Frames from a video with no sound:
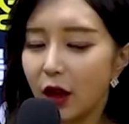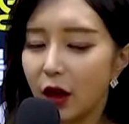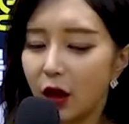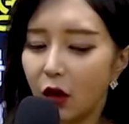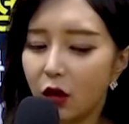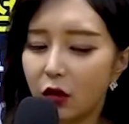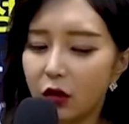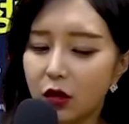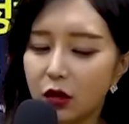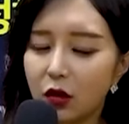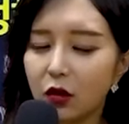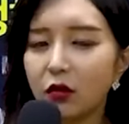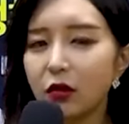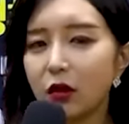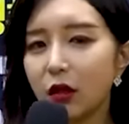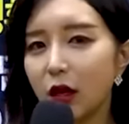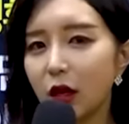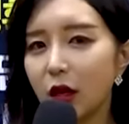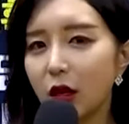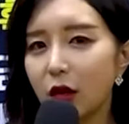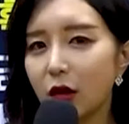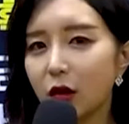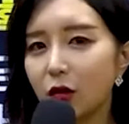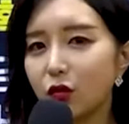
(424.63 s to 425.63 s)
어,
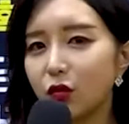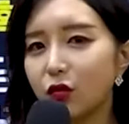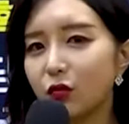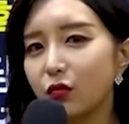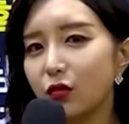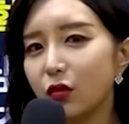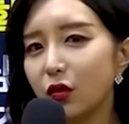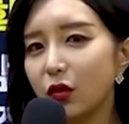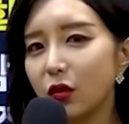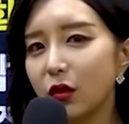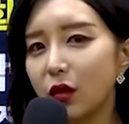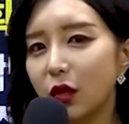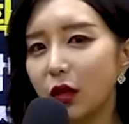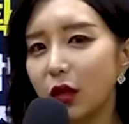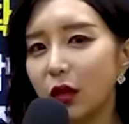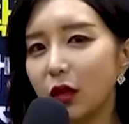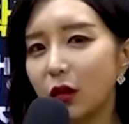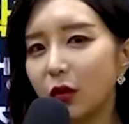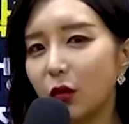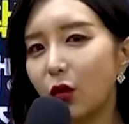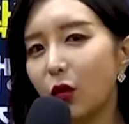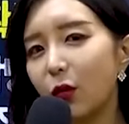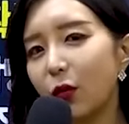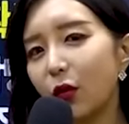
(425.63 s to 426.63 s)
그런데
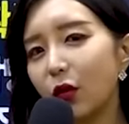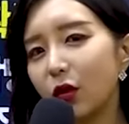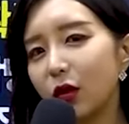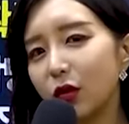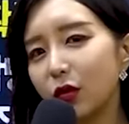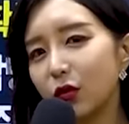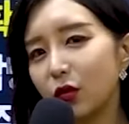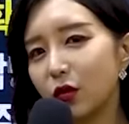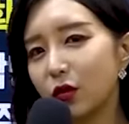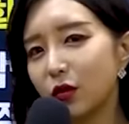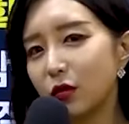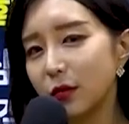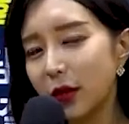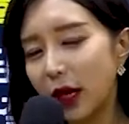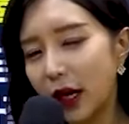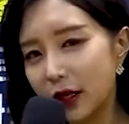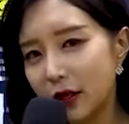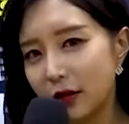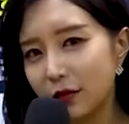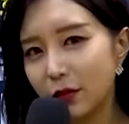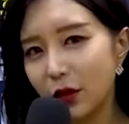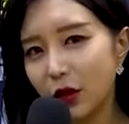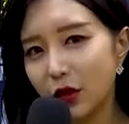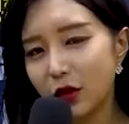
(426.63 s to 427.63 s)
군무원이 호봉이 조금
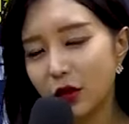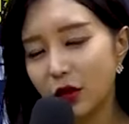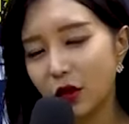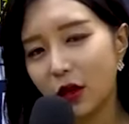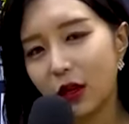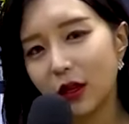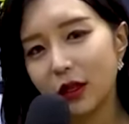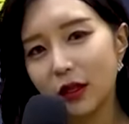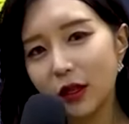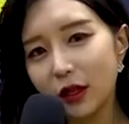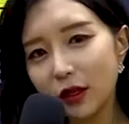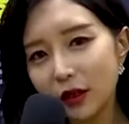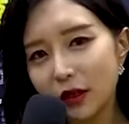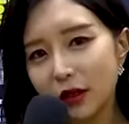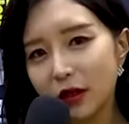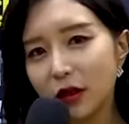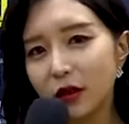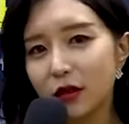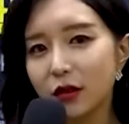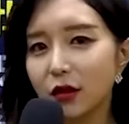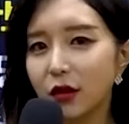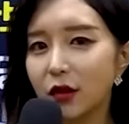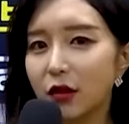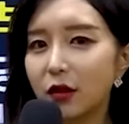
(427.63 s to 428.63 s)
낮은 편인데
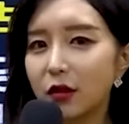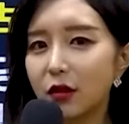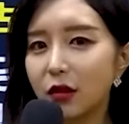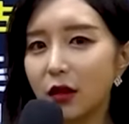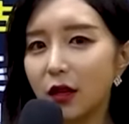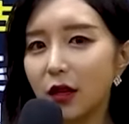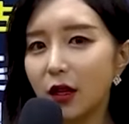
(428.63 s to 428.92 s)
괜찮으시겠어요?